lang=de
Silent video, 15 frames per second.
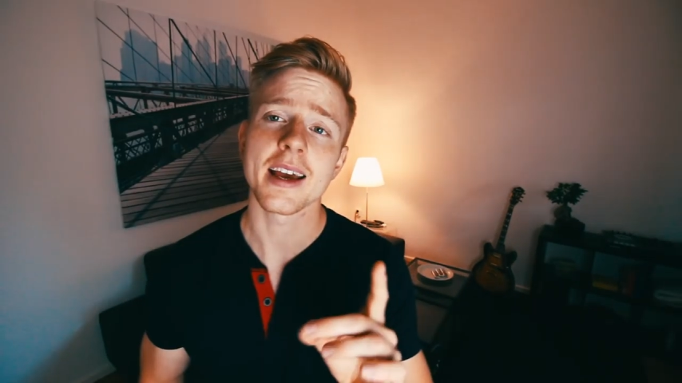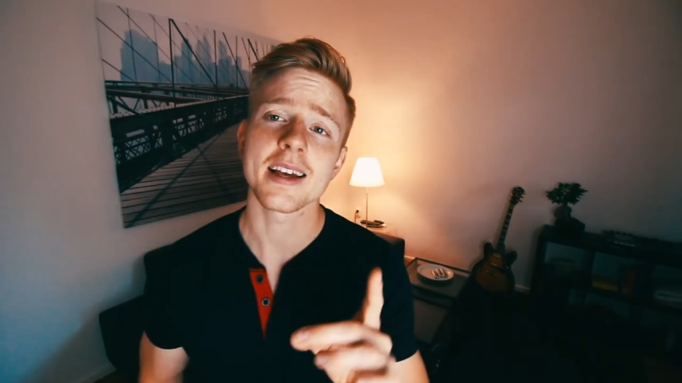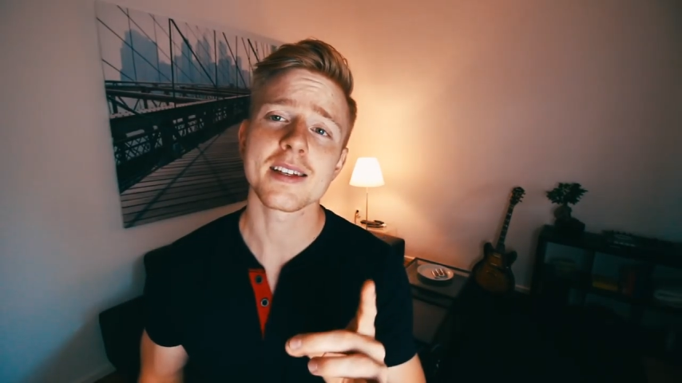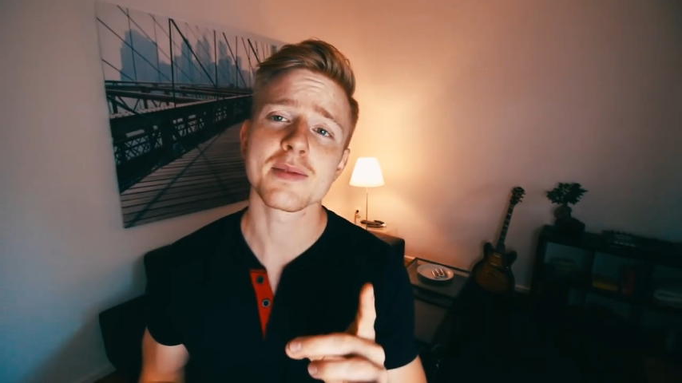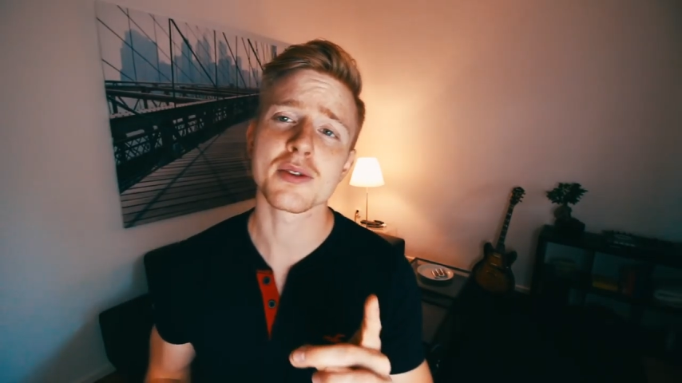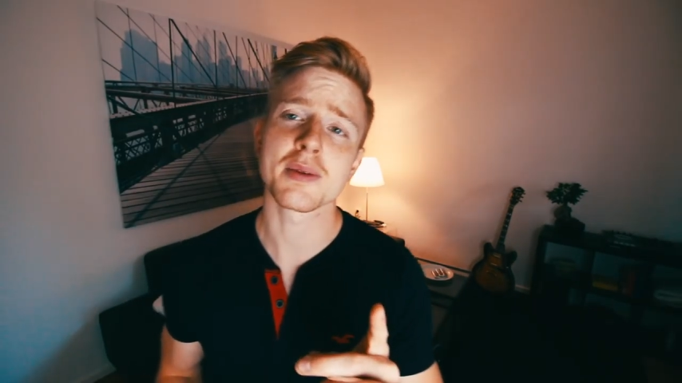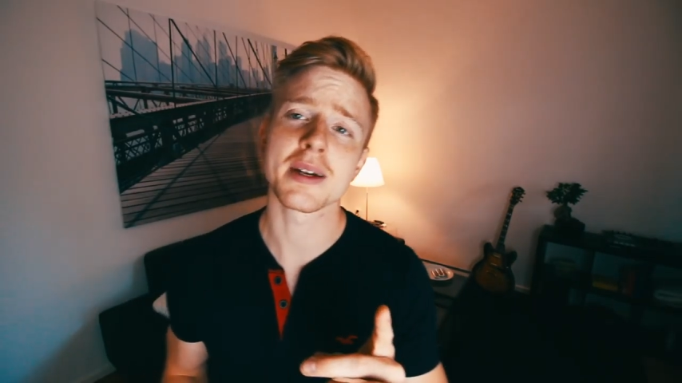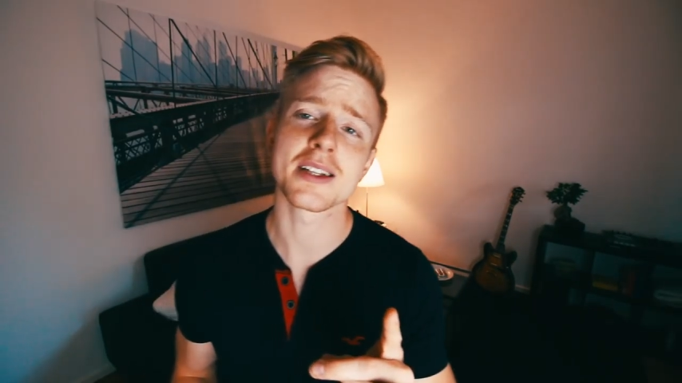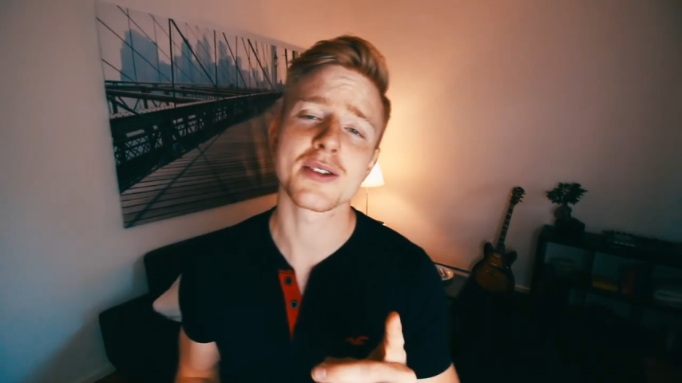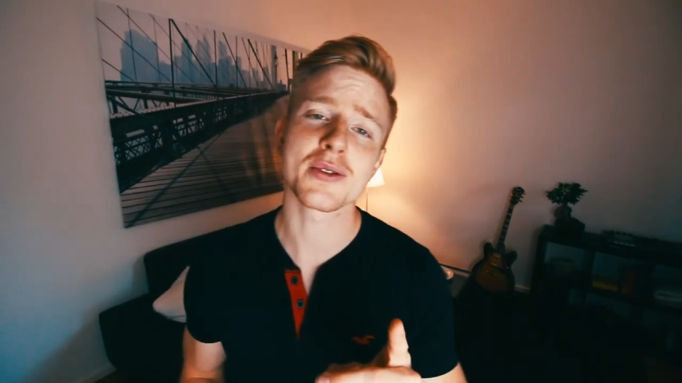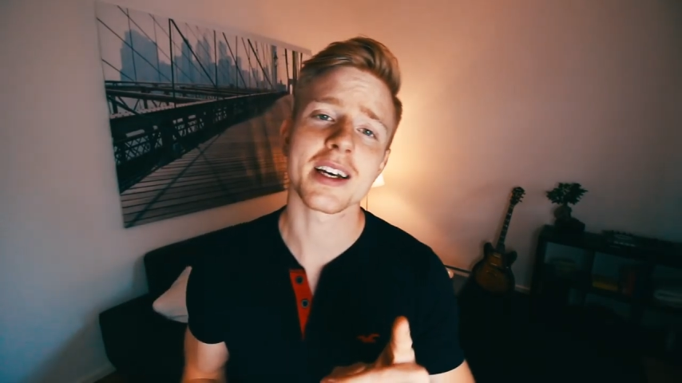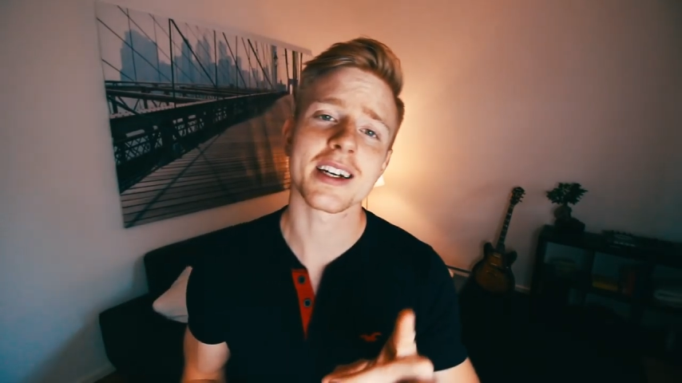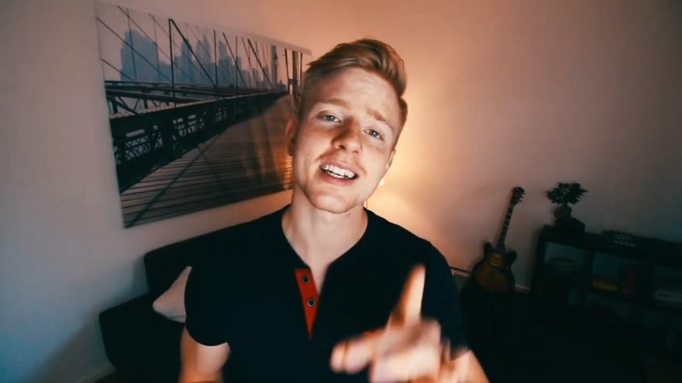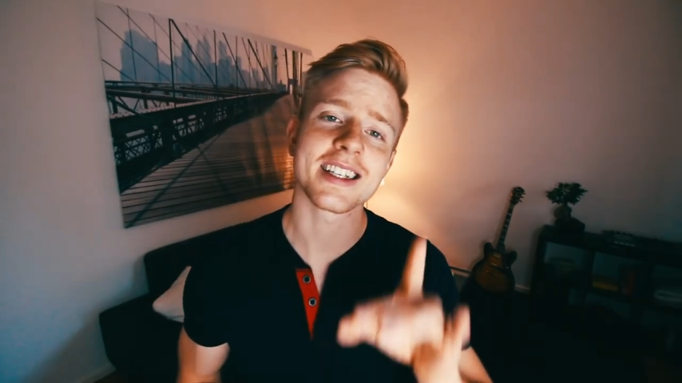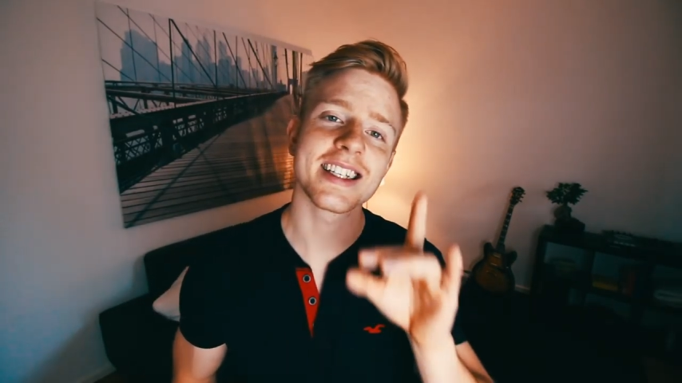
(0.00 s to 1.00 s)
Erstens muss man dazu
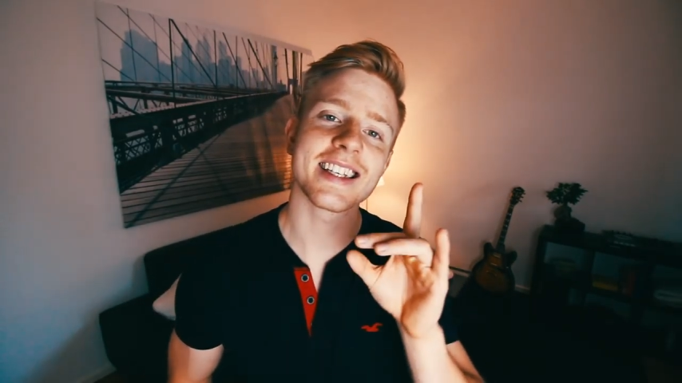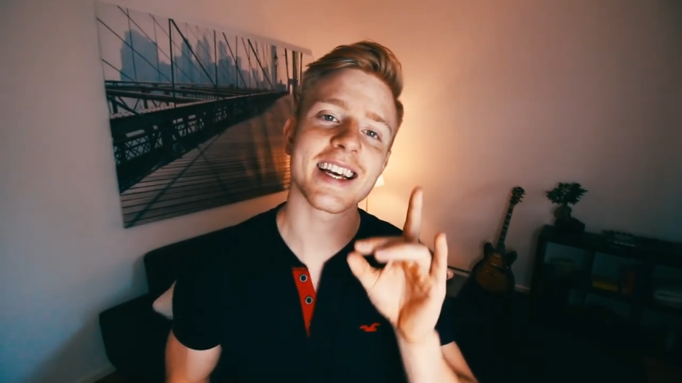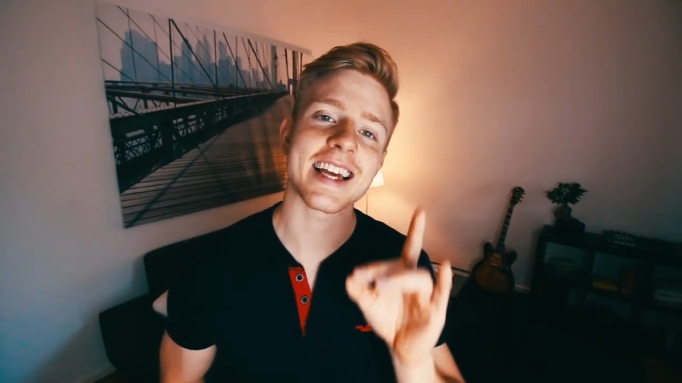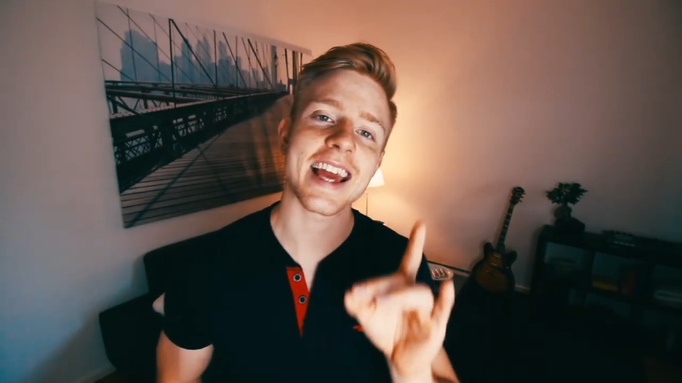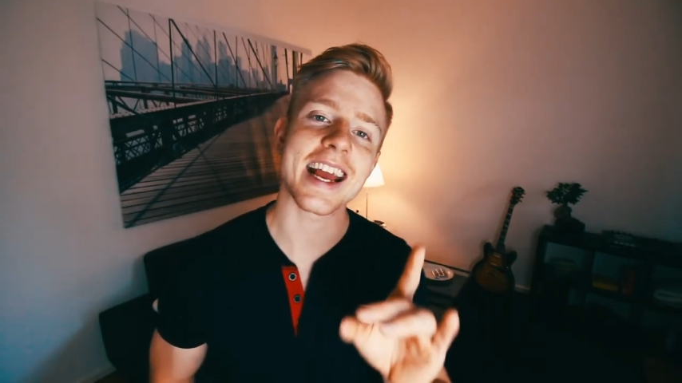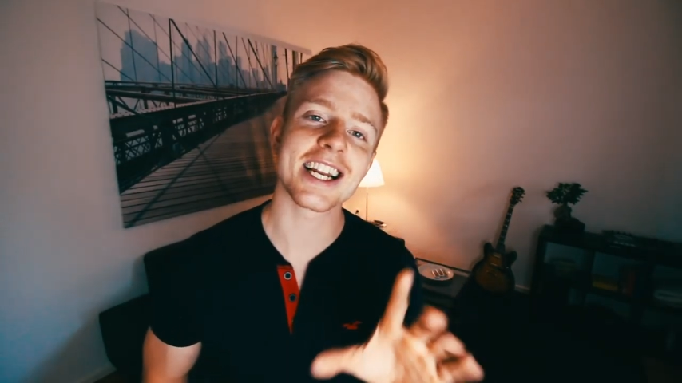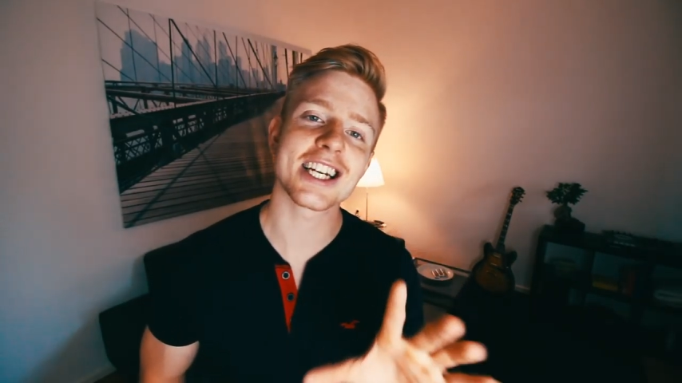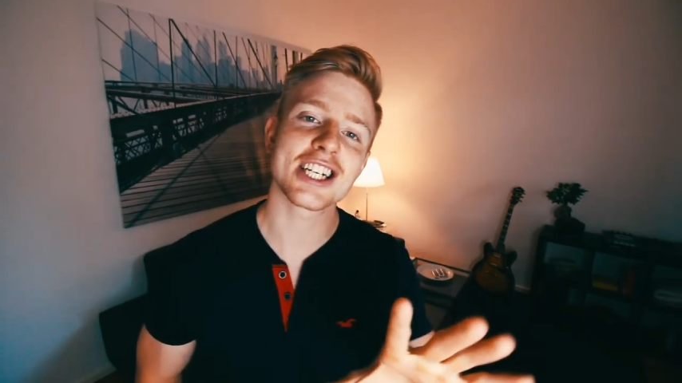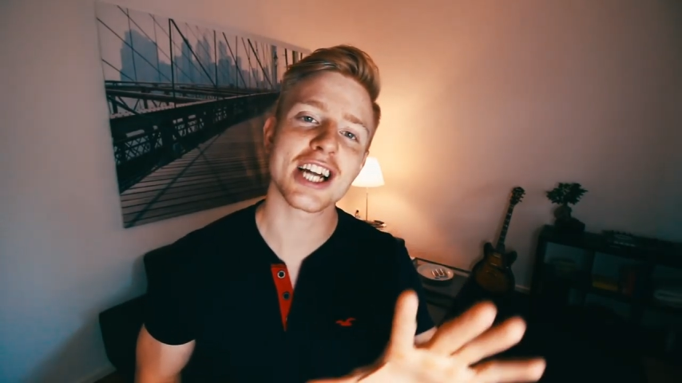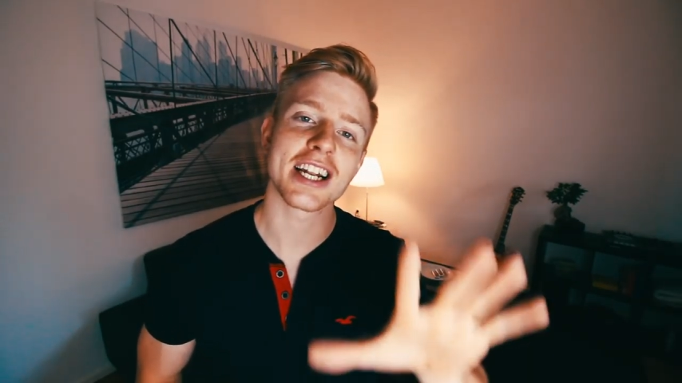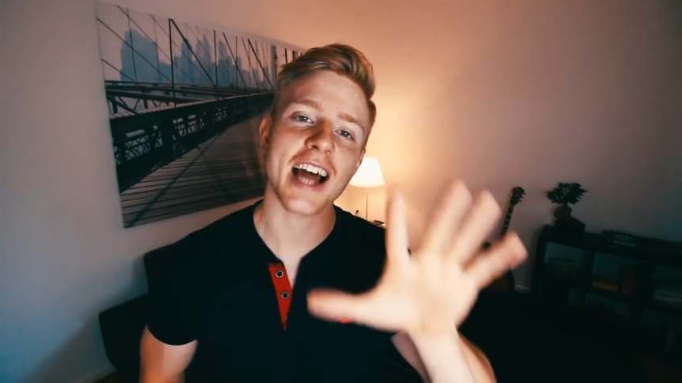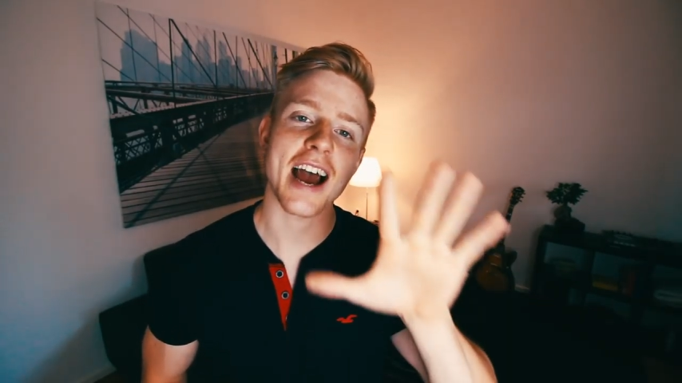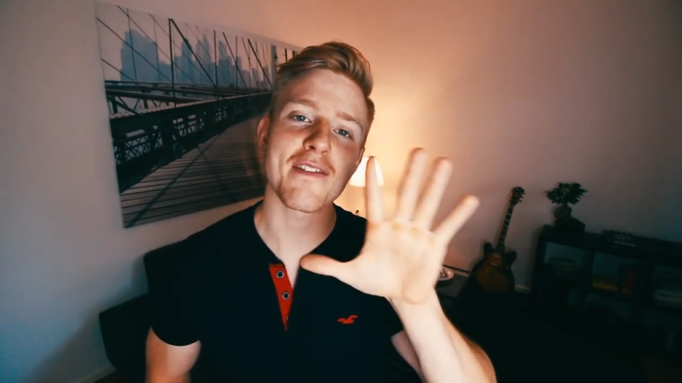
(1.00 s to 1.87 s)
sagen, dass dieser Gegenstand